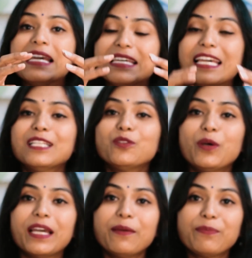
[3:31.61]
ये जो
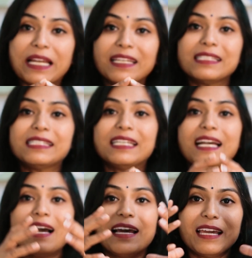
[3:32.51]
है प्रेगनेंसी का
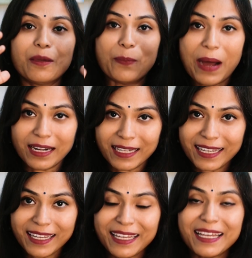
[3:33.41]
एक पार्ट है